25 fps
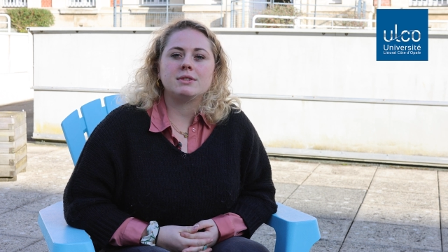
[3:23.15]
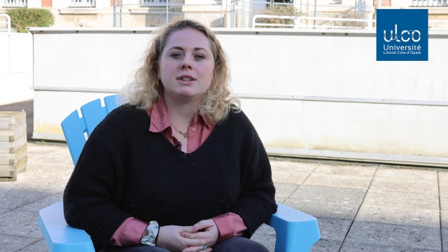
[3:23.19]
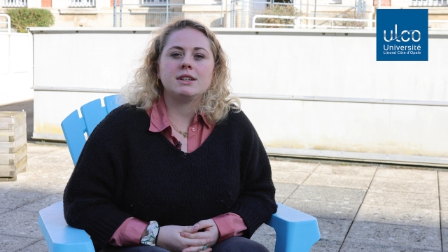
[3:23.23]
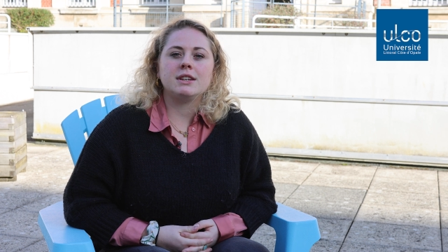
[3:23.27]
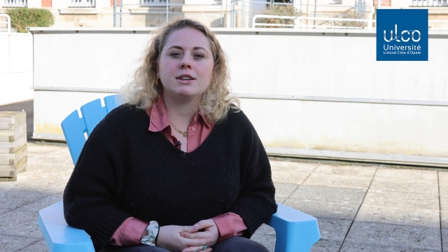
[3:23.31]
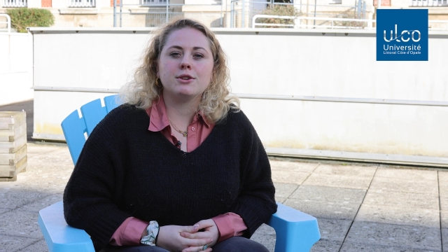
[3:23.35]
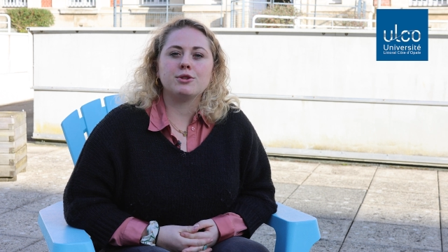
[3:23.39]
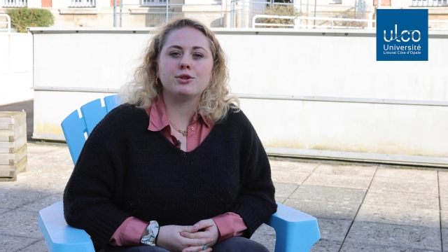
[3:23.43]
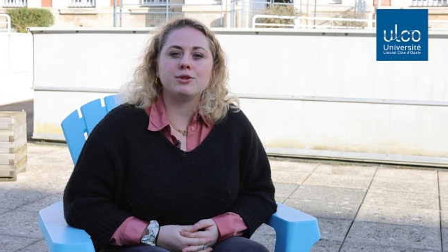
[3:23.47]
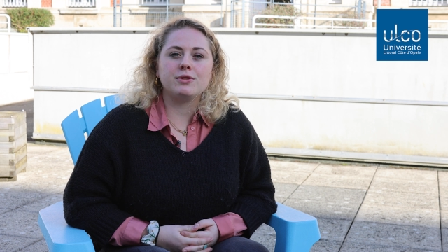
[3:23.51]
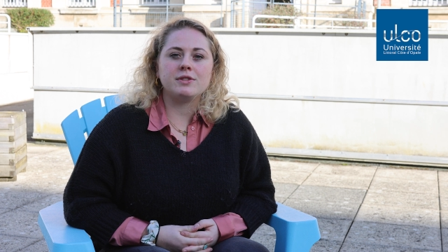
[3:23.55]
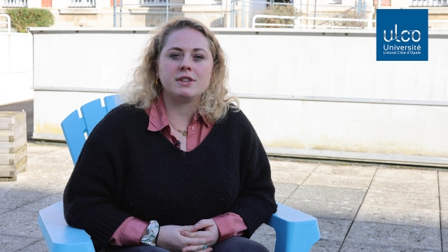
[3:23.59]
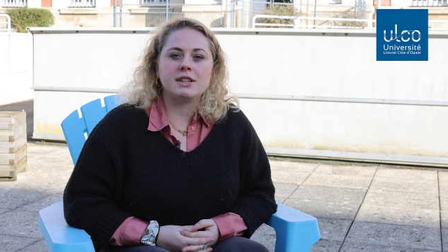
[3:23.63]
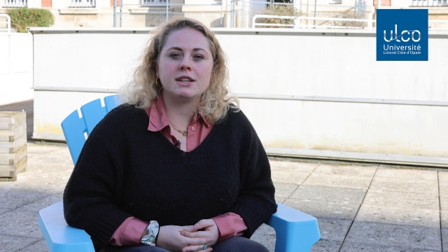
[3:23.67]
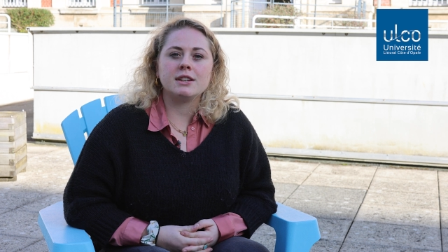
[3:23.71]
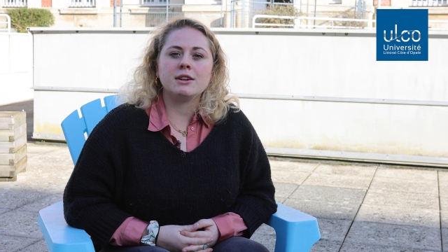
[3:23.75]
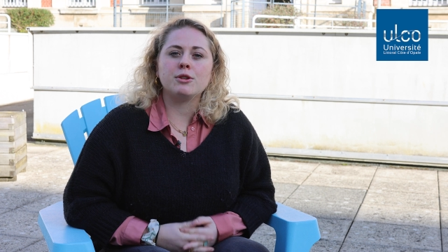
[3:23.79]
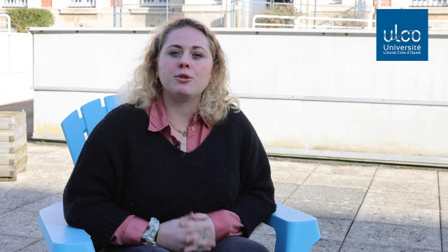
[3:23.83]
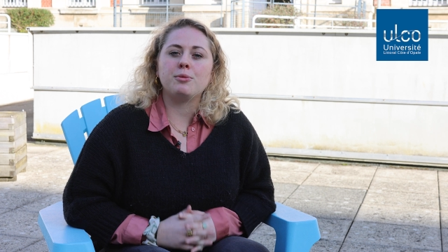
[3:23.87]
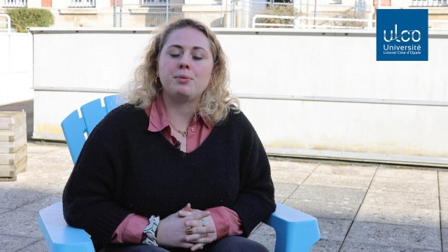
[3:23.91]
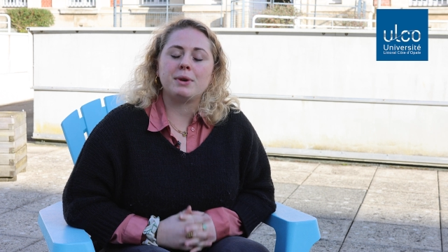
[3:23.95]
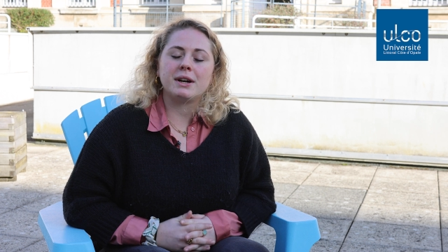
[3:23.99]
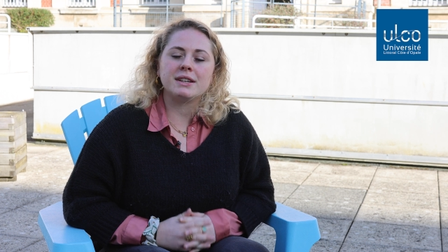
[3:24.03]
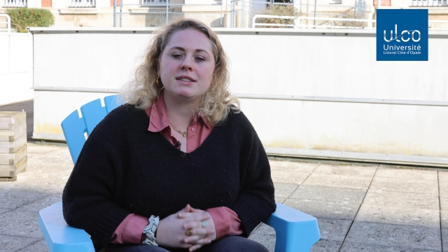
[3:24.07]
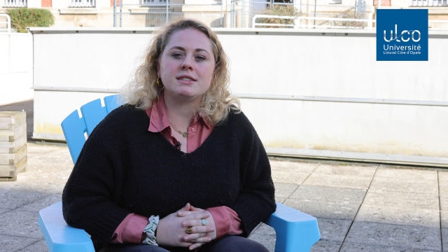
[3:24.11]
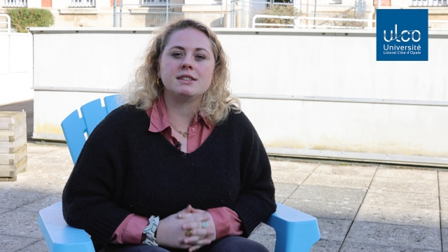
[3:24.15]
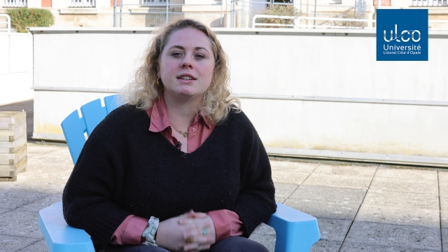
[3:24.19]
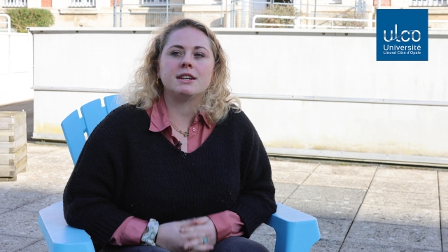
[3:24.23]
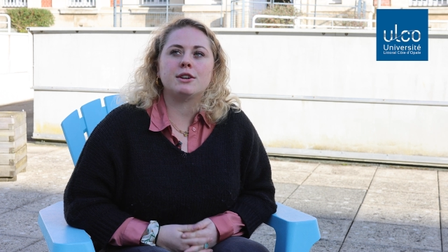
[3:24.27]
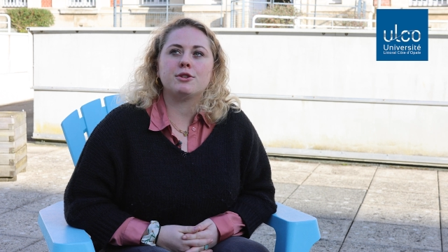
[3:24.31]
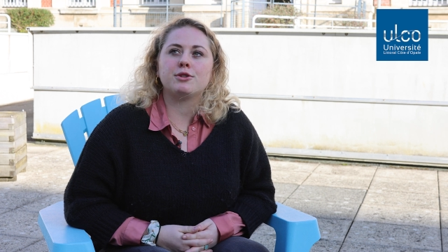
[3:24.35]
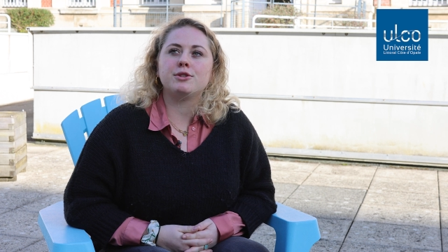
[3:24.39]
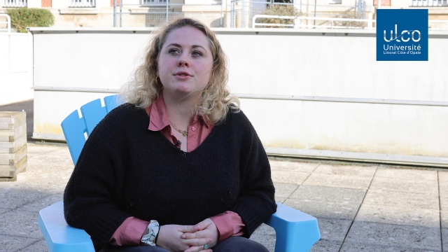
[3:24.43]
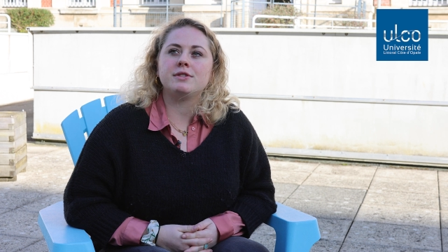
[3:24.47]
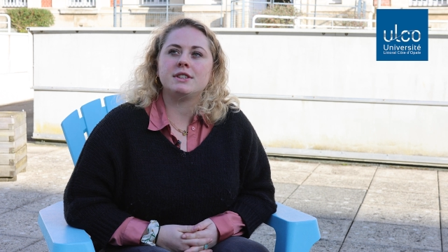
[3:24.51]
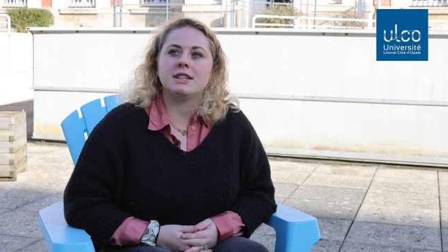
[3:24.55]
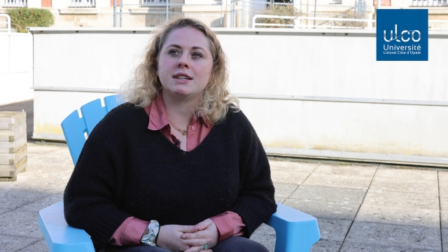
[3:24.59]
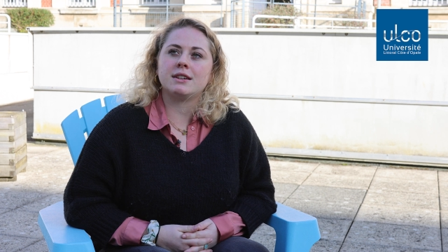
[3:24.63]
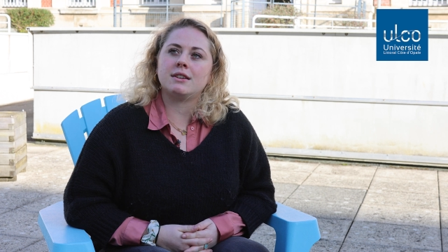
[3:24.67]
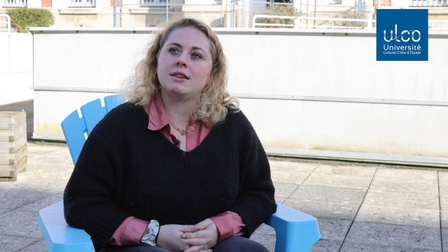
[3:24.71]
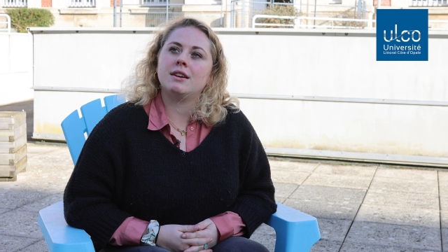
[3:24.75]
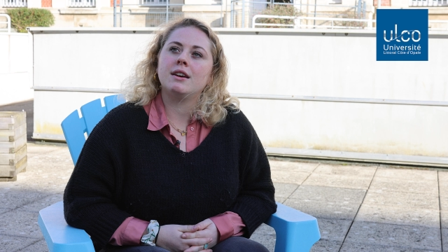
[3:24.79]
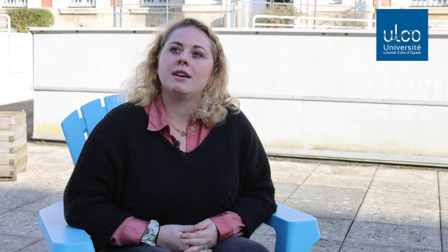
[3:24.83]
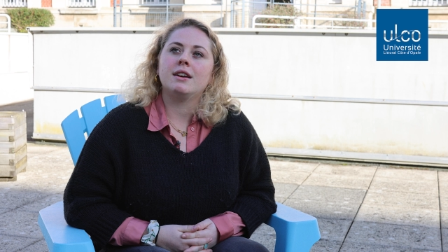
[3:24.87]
et revenir, partir et revenir.